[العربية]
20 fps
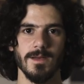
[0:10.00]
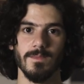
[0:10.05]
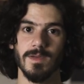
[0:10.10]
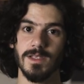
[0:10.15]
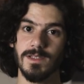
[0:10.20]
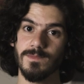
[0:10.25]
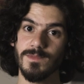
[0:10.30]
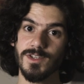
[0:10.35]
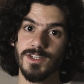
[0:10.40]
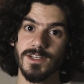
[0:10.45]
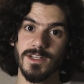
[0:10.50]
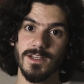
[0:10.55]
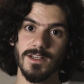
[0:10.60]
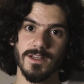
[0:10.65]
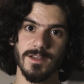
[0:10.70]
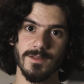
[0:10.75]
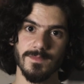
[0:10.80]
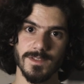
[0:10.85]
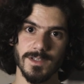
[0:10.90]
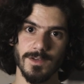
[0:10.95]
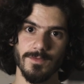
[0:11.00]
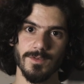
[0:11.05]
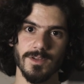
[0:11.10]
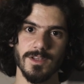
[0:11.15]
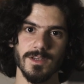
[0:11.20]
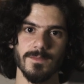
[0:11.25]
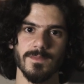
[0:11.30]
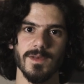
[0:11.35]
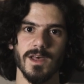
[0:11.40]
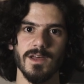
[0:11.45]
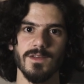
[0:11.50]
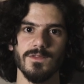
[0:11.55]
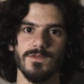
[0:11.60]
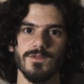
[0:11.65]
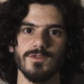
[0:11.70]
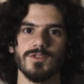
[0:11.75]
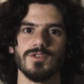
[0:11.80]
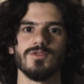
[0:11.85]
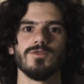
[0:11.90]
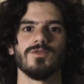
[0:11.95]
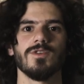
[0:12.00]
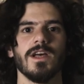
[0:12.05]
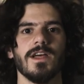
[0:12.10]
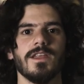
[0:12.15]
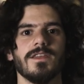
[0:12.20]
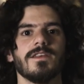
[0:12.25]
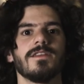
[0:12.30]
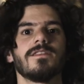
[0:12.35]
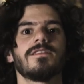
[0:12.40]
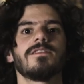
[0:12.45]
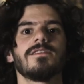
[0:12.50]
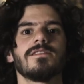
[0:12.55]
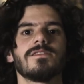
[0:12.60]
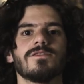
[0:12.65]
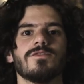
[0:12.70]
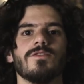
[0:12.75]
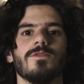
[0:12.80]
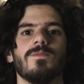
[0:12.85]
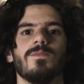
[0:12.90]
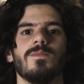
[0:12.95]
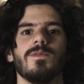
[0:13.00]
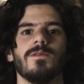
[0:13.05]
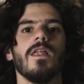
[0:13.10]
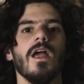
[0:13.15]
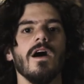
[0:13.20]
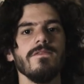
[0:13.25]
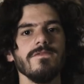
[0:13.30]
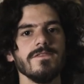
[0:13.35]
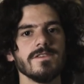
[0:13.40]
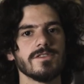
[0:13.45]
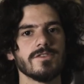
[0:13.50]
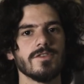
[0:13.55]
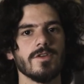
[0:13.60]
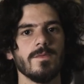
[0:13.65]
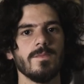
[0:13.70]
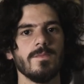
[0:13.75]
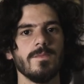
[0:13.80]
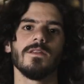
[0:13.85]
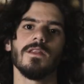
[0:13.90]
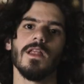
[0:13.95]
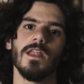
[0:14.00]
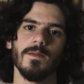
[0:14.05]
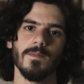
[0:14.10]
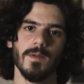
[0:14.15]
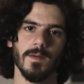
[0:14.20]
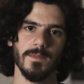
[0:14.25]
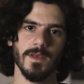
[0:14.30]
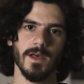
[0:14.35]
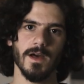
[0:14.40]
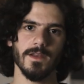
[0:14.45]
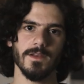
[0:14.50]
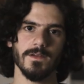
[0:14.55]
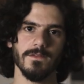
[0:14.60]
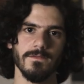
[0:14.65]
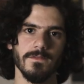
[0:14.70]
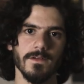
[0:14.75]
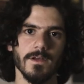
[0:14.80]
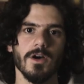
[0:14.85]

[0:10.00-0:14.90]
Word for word: بس مش كل المصورين بيعرفوا شو يعني التي ستوب الاف ستوب للي ما بيعرف